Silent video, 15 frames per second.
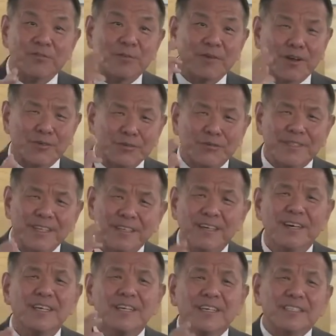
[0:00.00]
我们老说那个
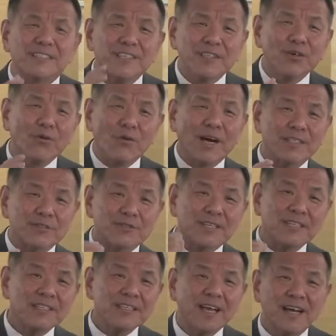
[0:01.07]
神的话，就是
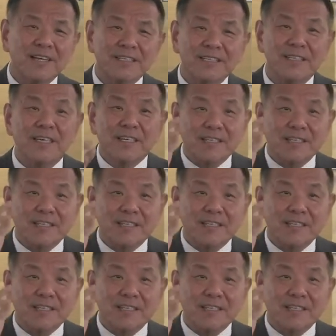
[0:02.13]
他的样式，